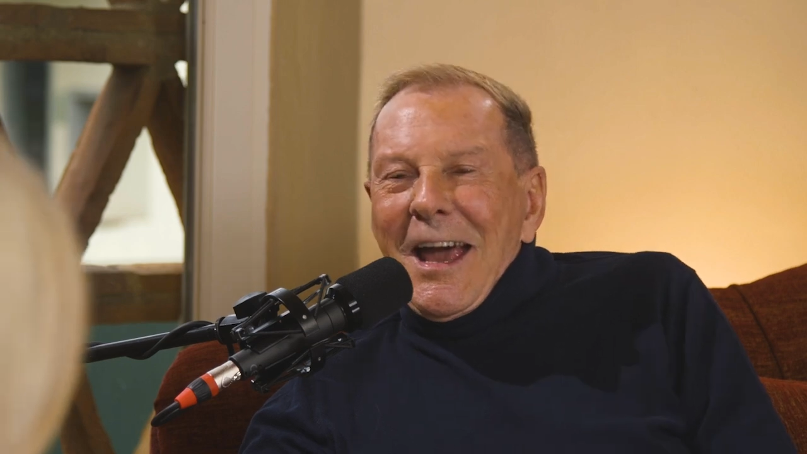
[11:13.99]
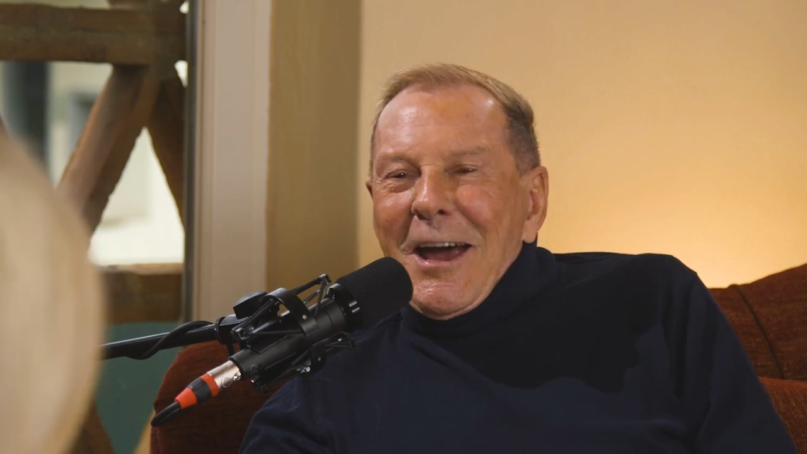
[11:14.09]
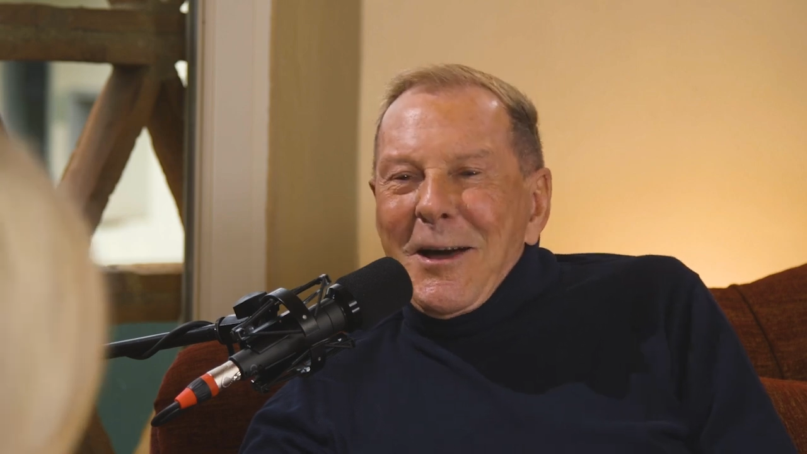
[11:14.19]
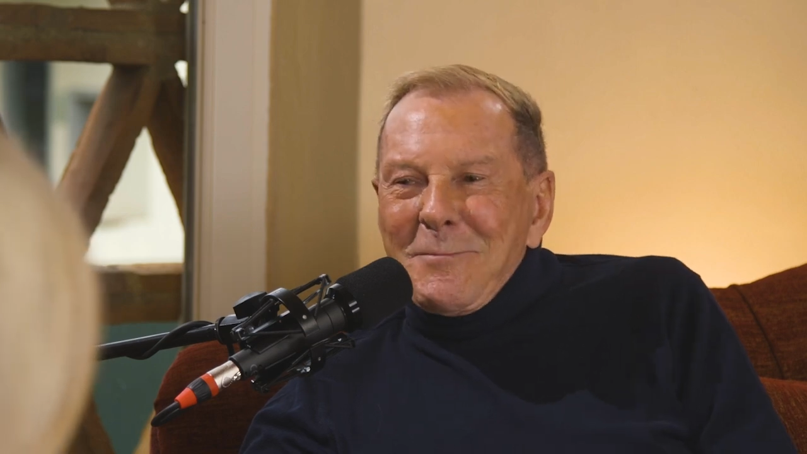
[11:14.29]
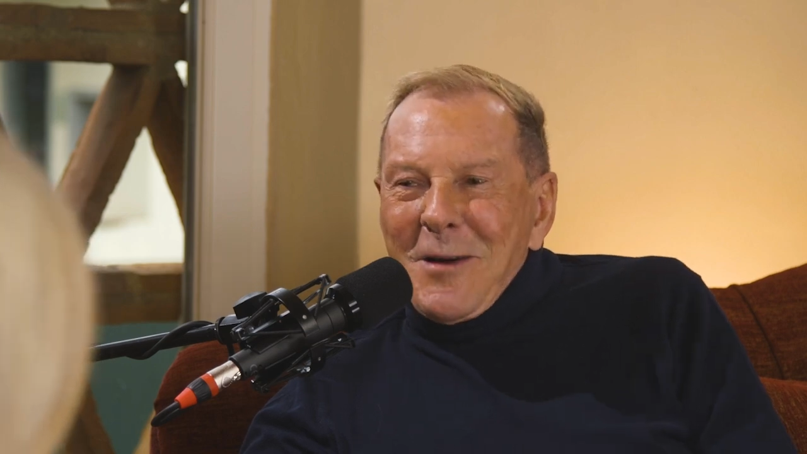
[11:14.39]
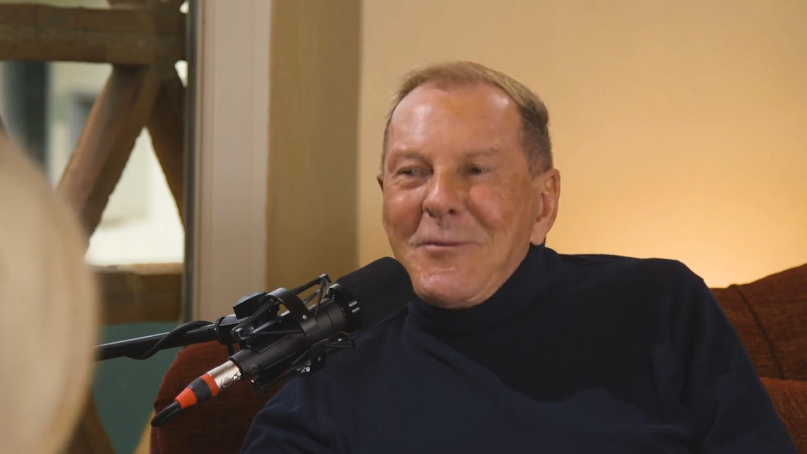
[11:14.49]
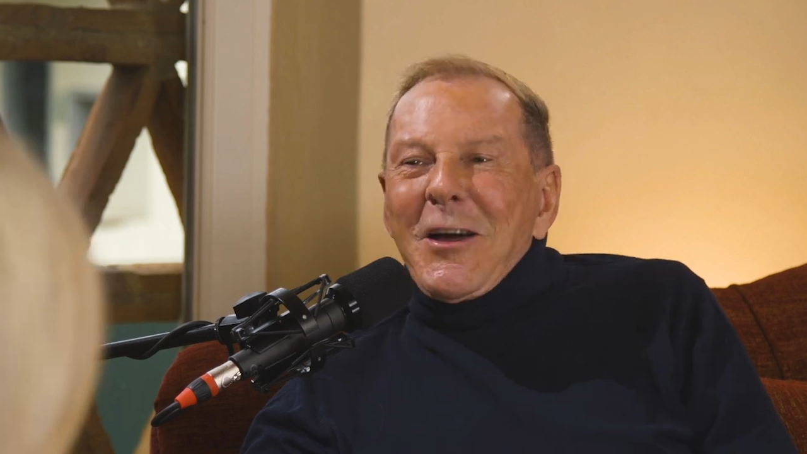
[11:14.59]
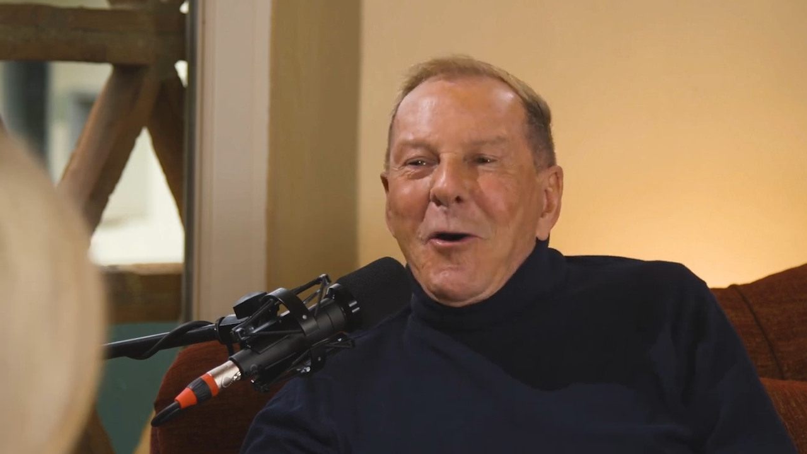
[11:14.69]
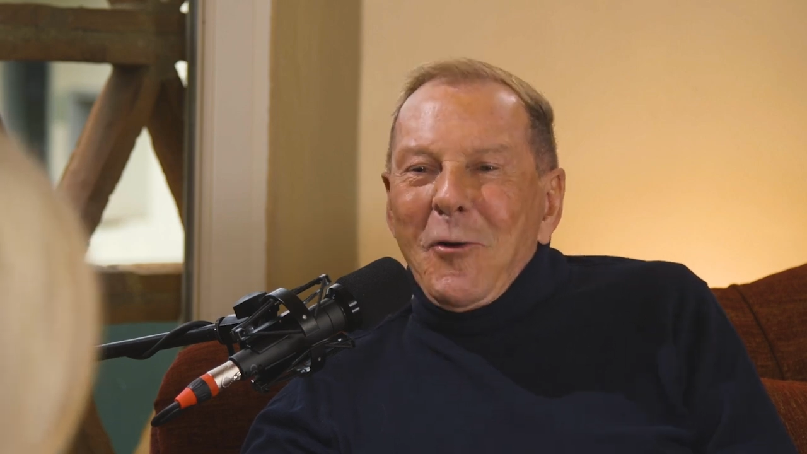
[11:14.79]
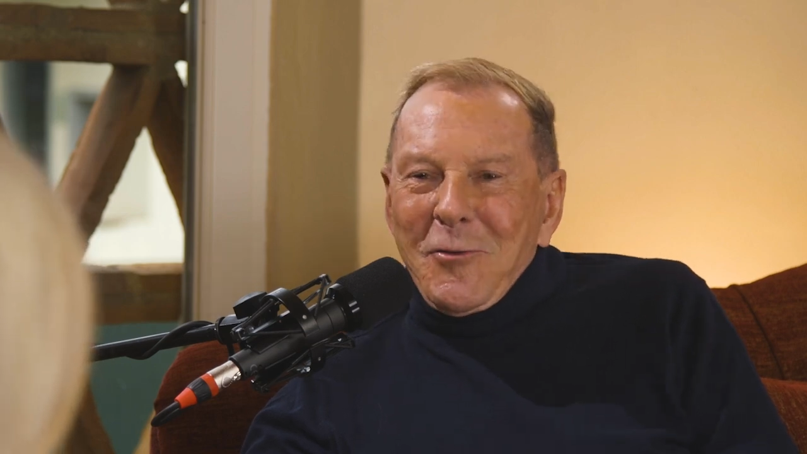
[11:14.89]
Ähm,
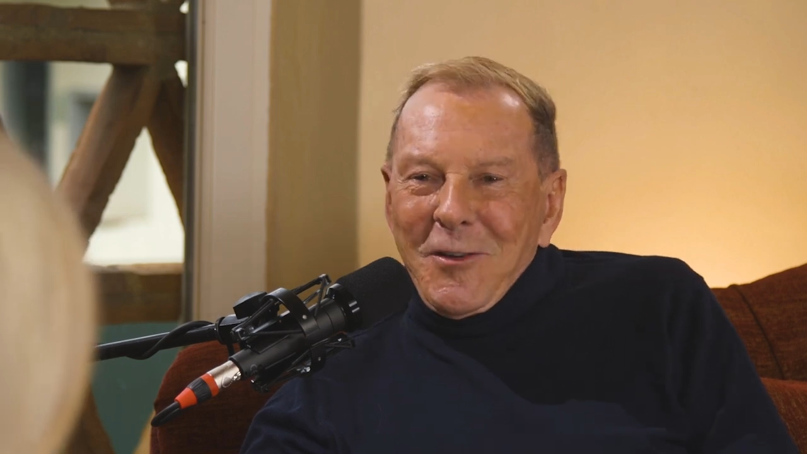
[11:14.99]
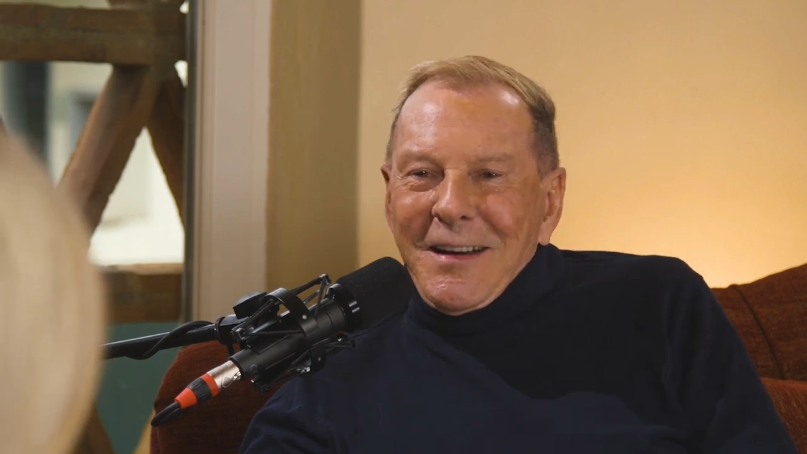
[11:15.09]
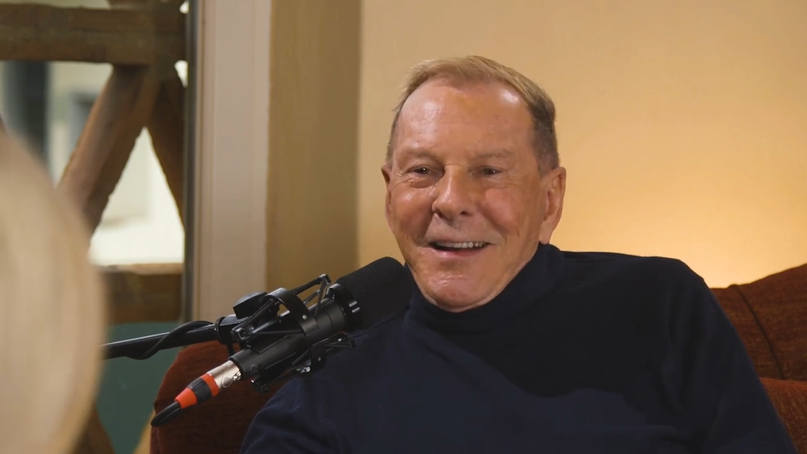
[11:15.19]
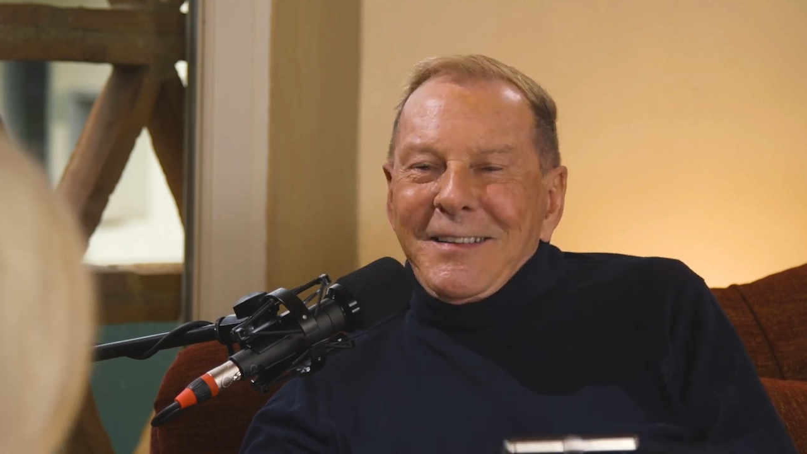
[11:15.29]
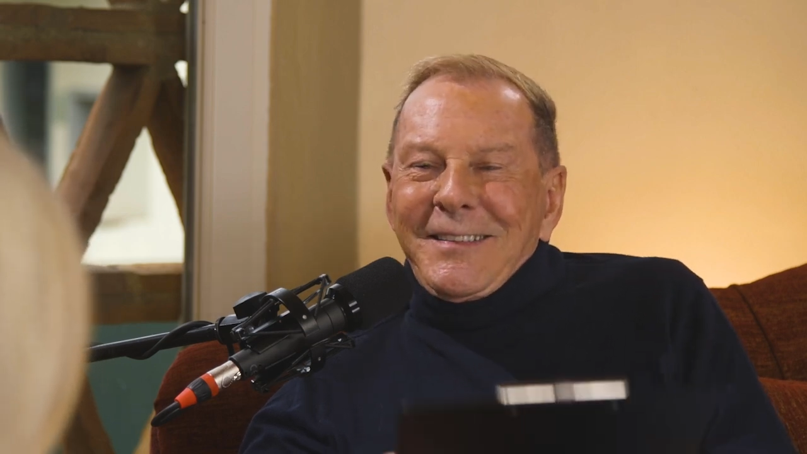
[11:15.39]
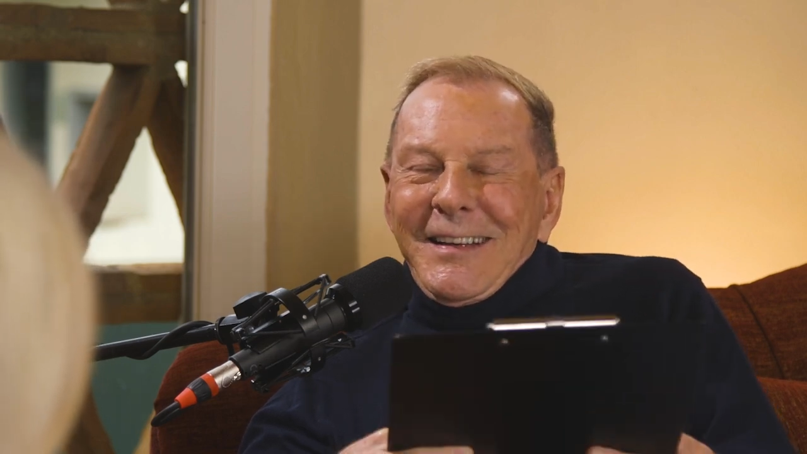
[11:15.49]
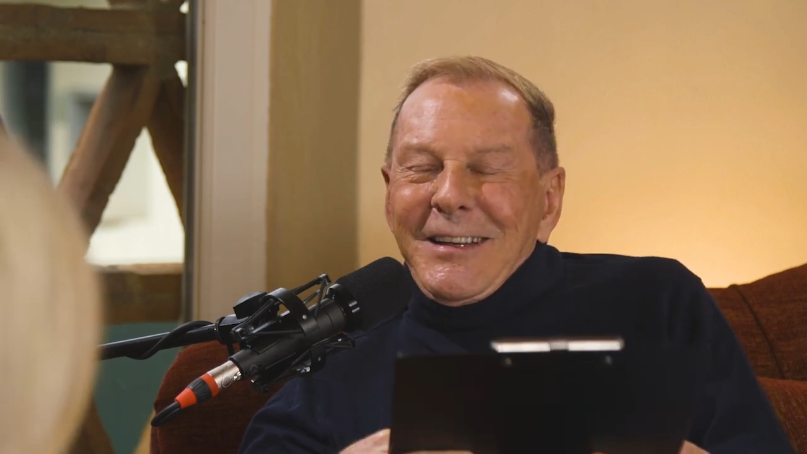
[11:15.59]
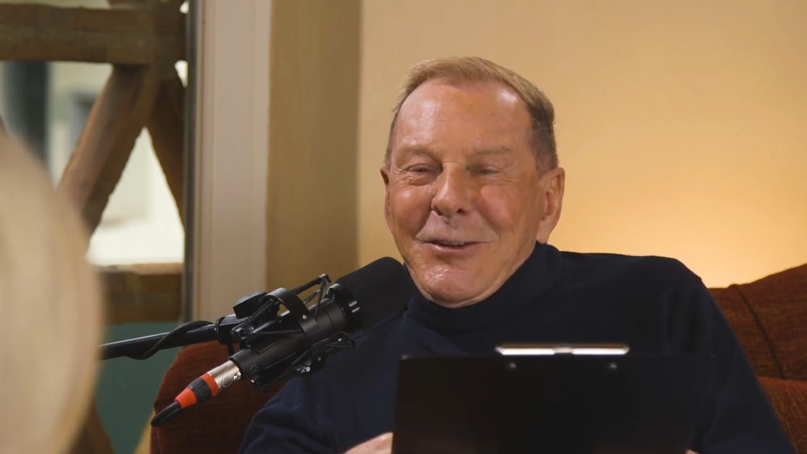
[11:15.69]
wir hoffen, sie